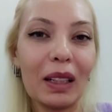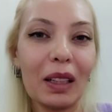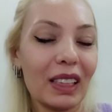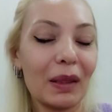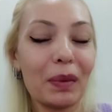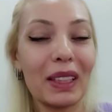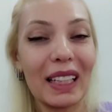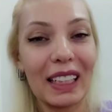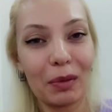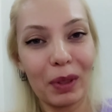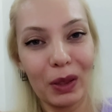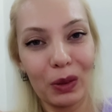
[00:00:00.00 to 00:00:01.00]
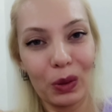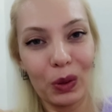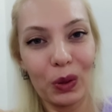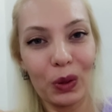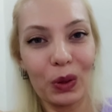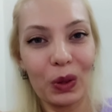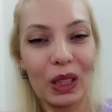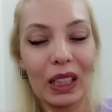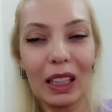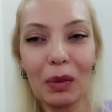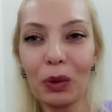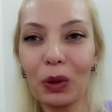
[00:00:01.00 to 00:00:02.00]
E, işte biz de gitmeyi düşünüyoruz
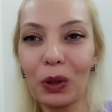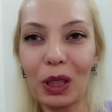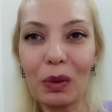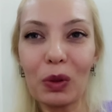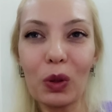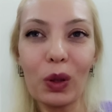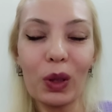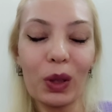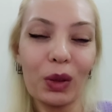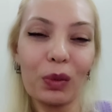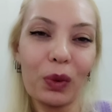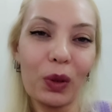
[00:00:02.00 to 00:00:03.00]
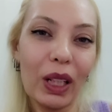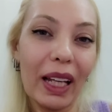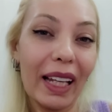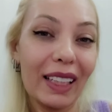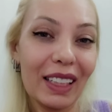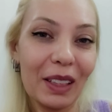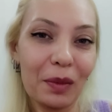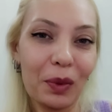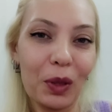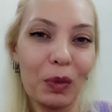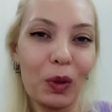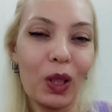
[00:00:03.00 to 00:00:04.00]
diye kim görsem söylüyorum böyle. Heyecan
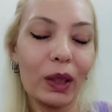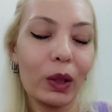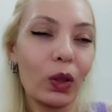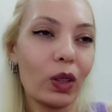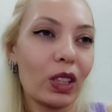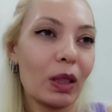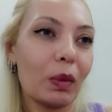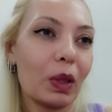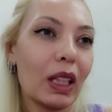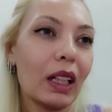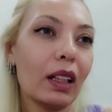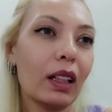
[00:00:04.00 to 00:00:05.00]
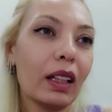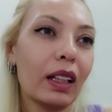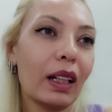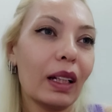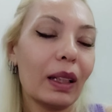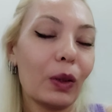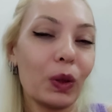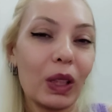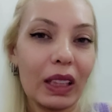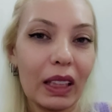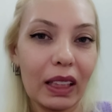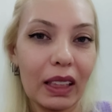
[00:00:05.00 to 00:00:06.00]
yapıyorum Orhan'ı göreceğim diye. Onun
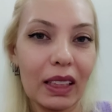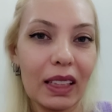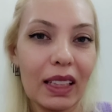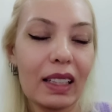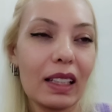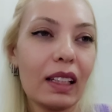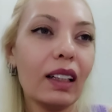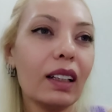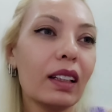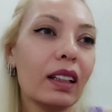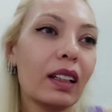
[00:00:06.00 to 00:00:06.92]
yanına gideceğiz diye.